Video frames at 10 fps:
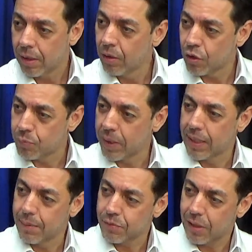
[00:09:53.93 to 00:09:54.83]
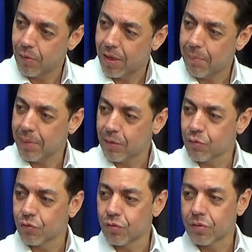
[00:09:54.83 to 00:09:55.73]
e nós brigamos agora pela
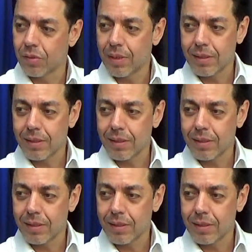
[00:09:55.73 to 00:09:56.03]
construção da